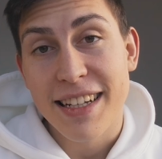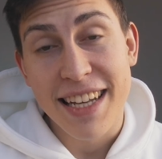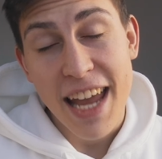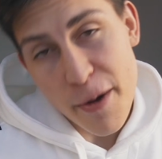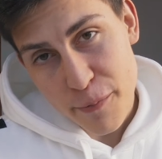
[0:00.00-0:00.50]

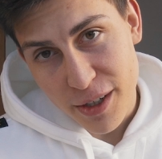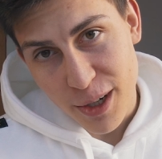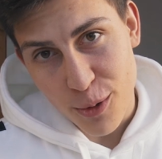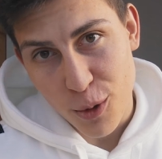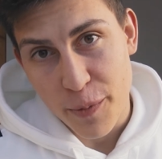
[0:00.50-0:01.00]
Den Namen
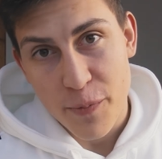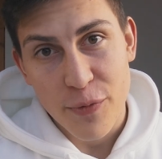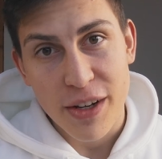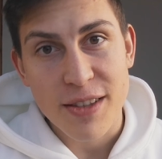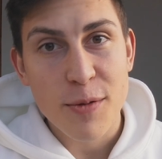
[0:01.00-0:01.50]
wiederholen.
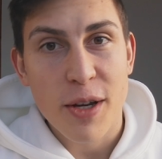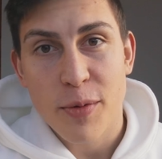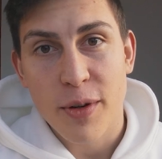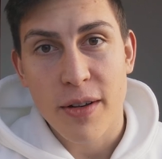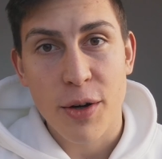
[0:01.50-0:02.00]
Wenn ihr zum
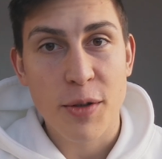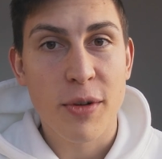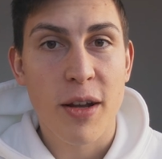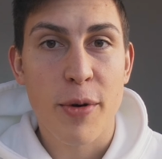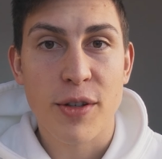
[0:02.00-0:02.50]
Beispiel euch
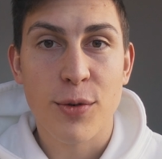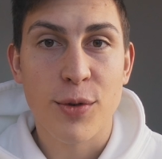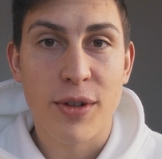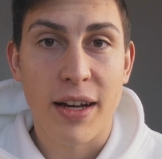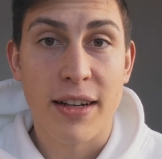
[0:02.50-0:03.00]
mit einer
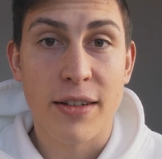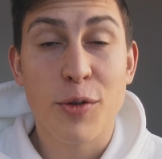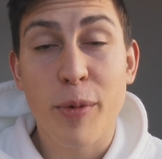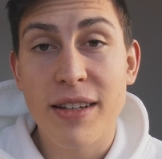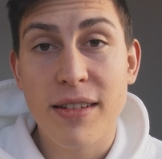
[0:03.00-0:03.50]
Person unterhaltet,
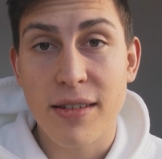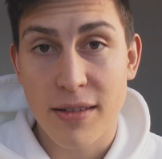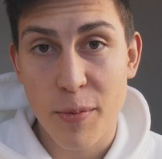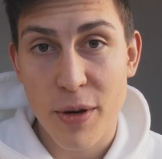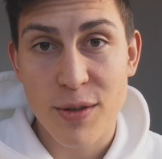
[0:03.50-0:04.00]
sprecht
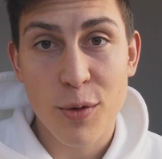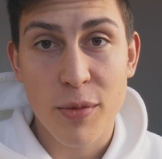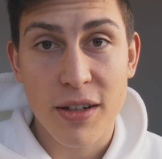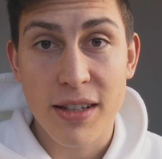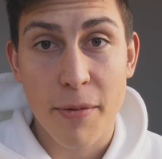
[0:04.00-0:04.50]
die
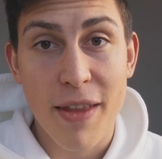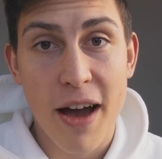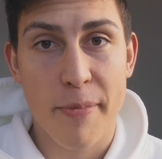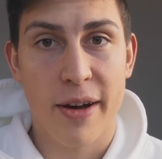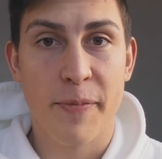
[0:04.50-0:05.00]
Person mit ihrem
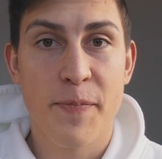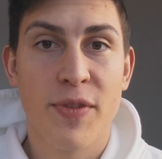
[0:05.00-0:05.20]
Namen an.